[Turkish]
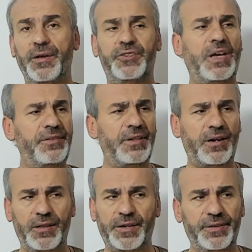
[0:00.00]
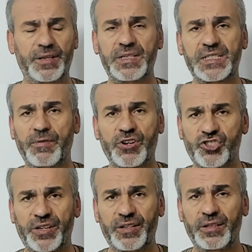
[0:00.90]
Kendi aralarındaki
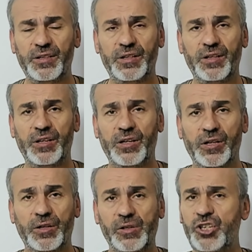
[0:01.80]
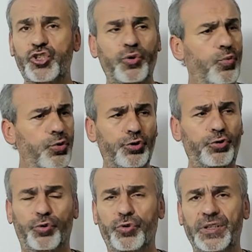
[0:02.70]
savaşları hiç unutun.